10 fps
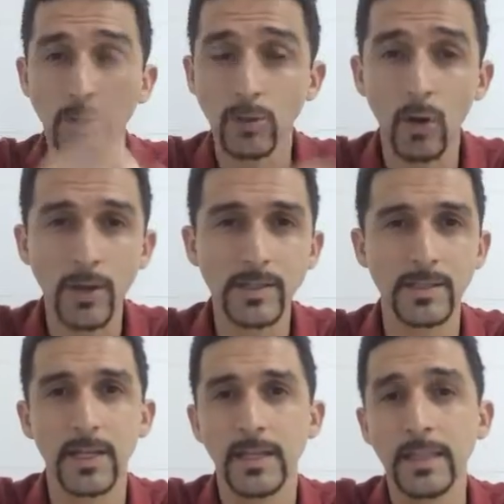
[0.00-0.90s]

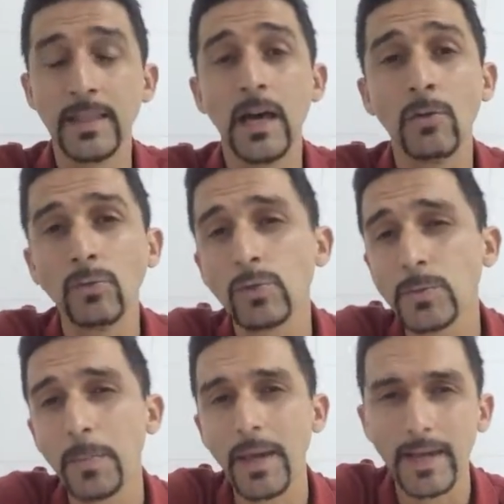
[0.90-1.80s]
nós não
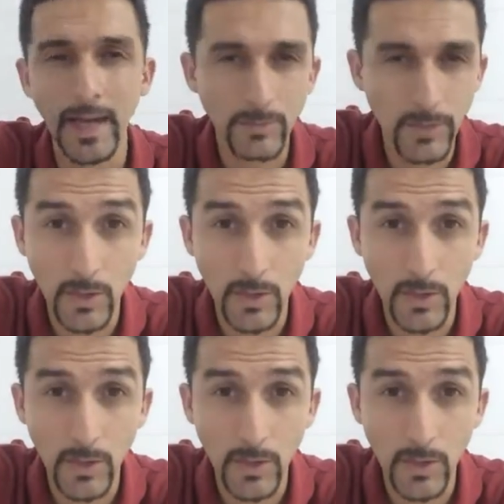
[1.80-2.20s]
nos percamos,